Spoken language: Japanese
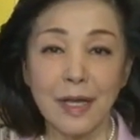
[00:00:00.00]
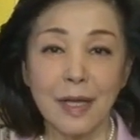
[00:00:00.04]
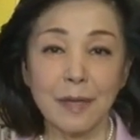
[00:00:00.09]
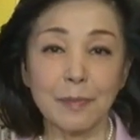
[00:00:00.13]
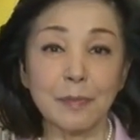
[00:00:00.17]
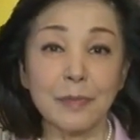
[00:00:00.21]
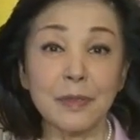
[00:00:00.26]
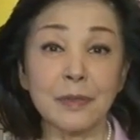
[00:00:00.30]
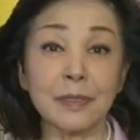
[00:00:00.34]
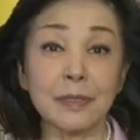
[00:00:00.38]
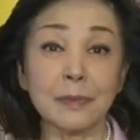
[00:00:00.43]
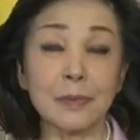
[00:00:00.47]

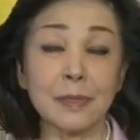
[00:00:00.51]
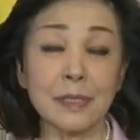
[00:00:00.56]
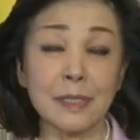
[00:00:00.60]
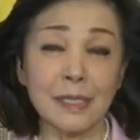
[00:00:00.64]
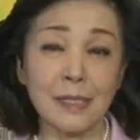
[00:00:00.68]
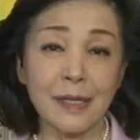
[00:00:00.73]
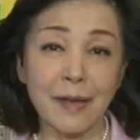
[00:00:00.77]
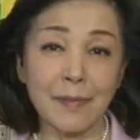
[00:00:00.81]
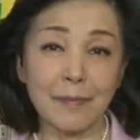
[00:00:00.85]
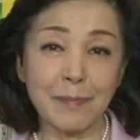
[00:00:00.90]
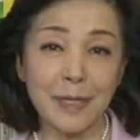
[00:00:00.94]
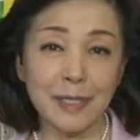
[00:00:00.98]
見
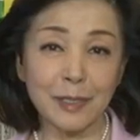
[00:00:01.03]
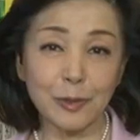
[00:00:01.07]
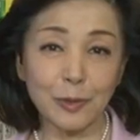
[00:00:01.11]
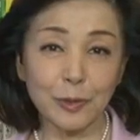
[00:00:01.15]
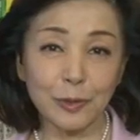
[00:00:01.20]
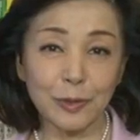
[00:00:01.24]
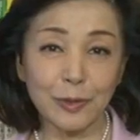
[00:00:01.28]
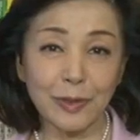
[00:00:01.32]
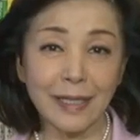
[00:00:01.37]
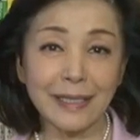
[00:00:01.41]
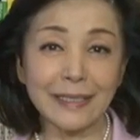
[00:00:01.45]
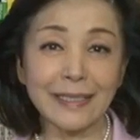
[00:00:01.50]
極めるこ
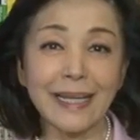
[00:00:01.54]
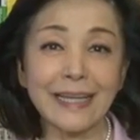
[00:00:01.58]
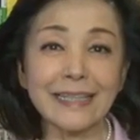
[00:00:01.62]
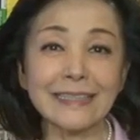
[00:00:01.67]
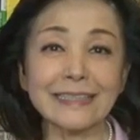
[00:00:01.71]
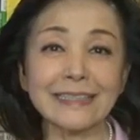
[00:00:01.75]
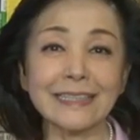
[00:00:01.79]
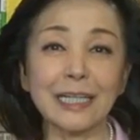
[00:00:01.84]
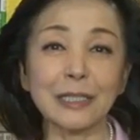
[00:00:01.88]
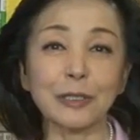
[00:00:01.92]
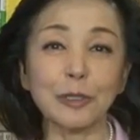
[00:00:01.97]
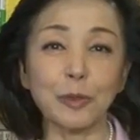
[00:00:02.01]
とが大
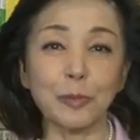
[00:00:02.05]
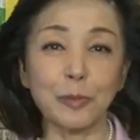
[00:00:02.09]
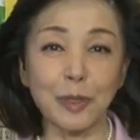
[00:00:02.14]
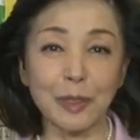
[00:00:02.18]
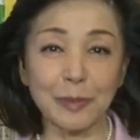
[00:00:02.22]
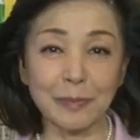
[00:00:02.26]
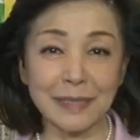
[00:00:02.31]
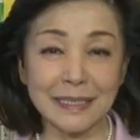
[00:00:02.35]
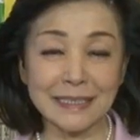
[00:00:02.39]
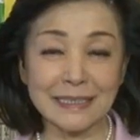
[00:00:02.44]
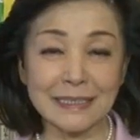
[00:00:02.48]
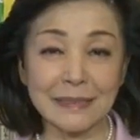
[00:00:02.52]
事だと思
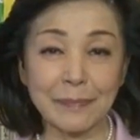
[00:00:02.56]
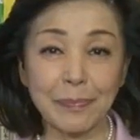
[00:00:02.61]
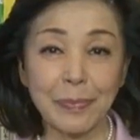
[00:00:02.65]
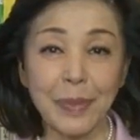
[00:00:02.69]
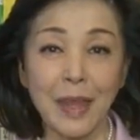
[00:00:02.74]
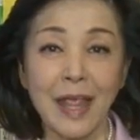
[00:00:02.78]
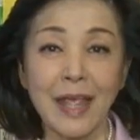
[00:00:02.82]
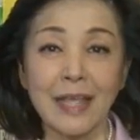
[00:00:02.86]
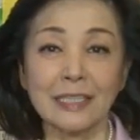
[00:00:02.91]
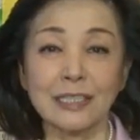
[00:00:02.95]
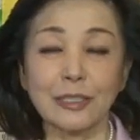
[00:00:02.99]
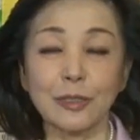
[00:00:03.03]
います。
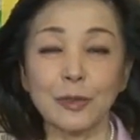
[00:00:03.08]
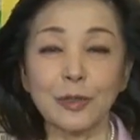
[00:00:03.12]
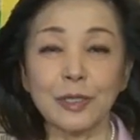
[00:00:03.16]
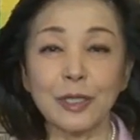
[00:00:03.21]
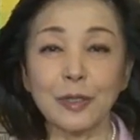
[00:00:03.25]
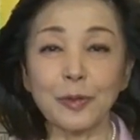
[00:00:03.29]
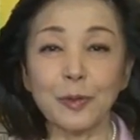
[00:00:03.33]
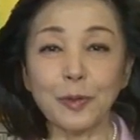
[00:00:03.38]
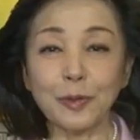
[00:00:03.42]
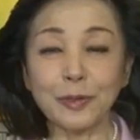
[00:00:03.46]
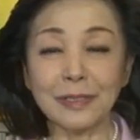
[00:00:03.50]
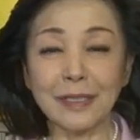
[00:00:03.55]
そこ
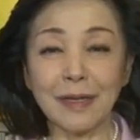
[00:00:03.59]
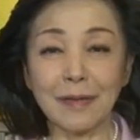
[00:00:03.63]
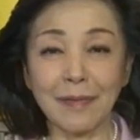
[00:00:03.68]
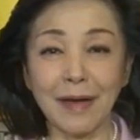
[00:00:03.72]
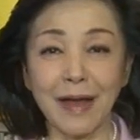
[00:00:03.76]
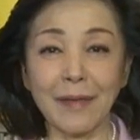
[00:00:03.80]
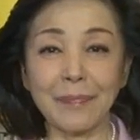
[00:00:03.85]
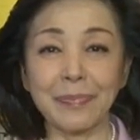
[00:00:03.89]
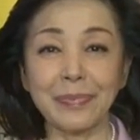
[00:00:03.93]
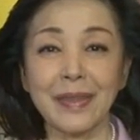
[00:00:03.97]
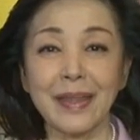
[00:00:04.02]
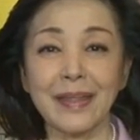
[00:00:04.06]
で今夜
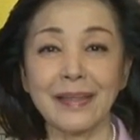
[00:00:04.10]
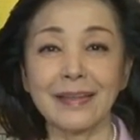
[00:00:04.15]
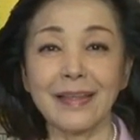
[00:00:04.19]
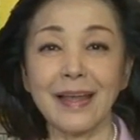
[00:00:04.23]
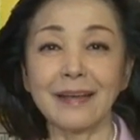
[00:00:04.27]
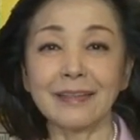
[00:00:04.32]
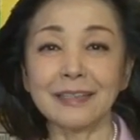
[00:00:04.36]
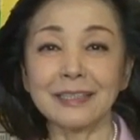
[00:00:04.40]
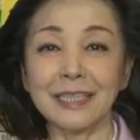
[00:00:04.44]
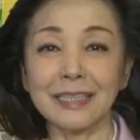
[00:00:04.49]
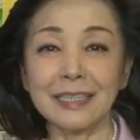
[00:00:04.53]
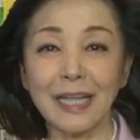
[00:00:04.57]
は
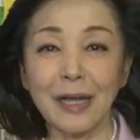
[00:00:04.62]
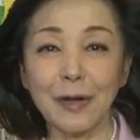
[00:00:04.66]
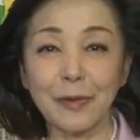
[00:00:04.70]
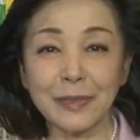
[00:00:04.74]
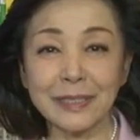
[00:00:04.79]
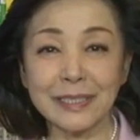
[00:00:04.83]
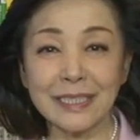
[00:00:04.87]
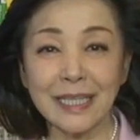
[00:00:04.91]
百田直樹